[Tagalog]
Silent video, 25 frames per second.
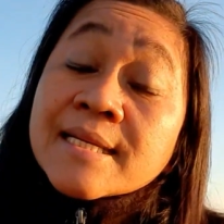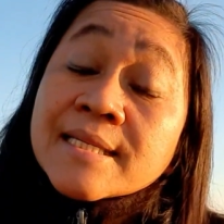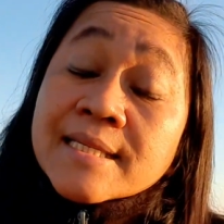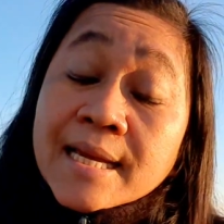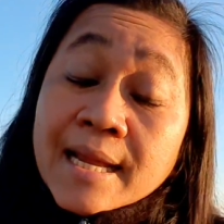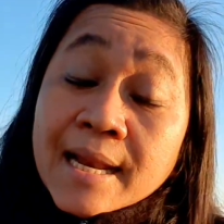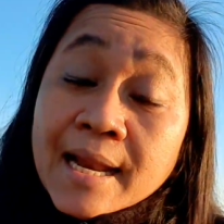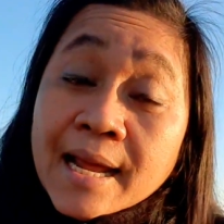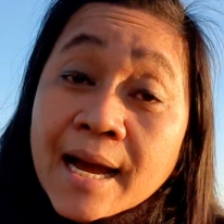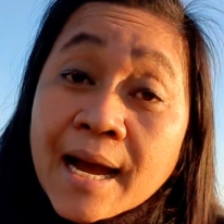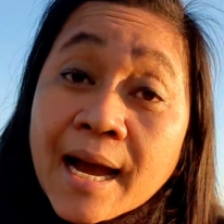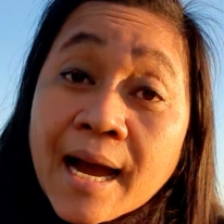
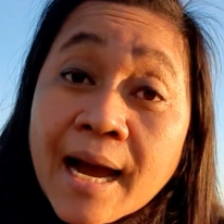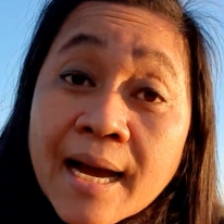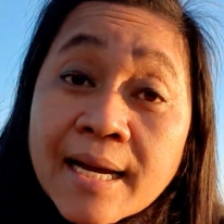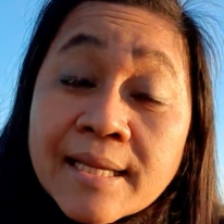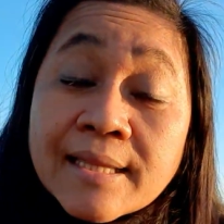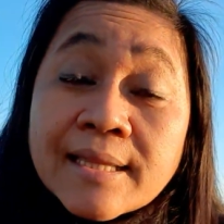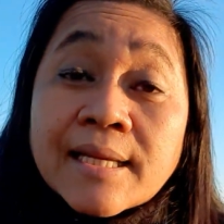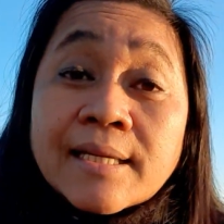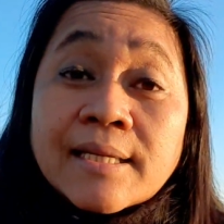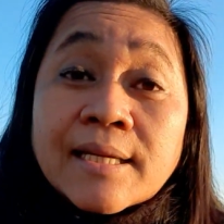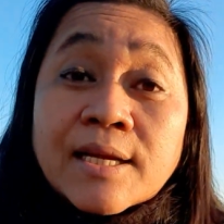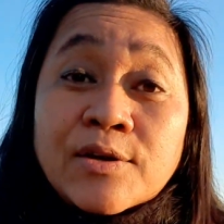sa
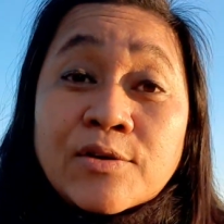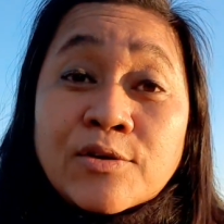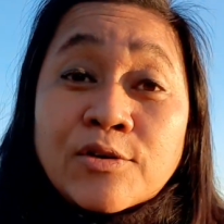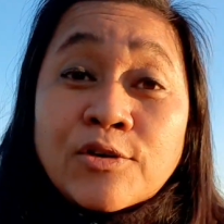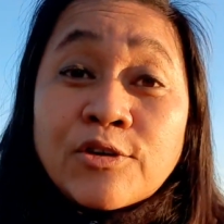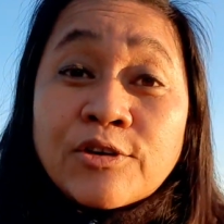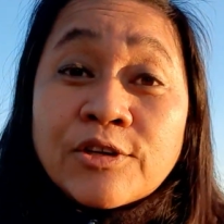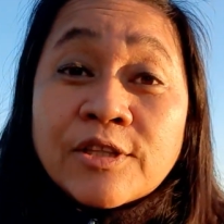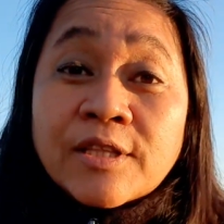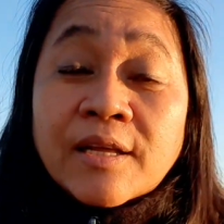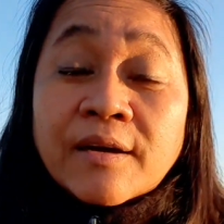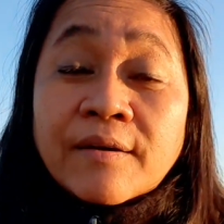lahat ng
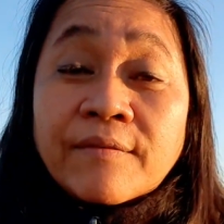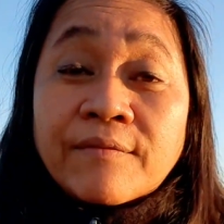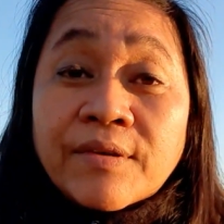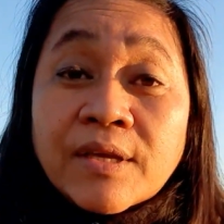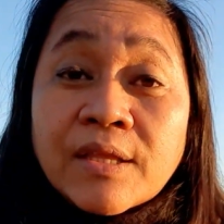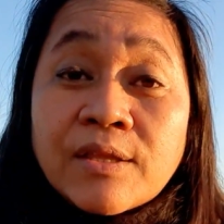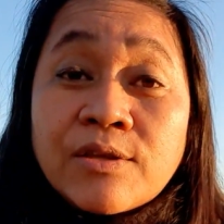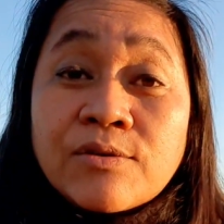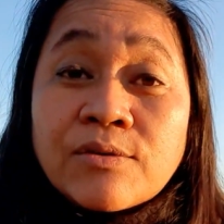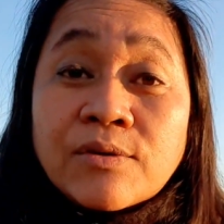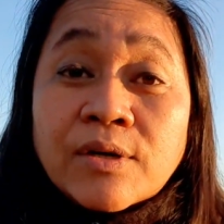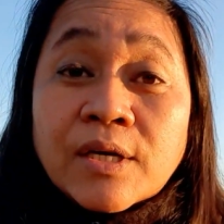nanood ng
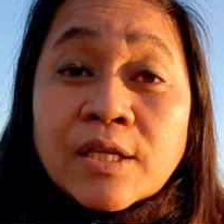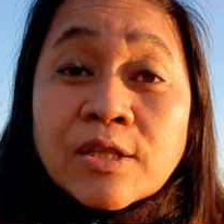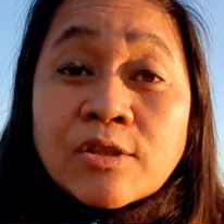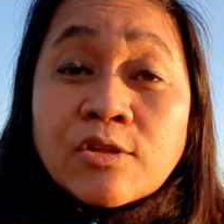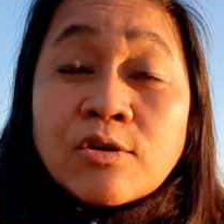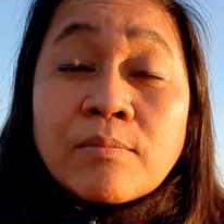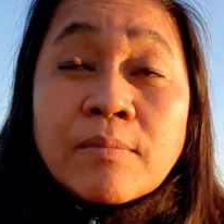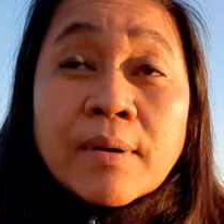videong ito.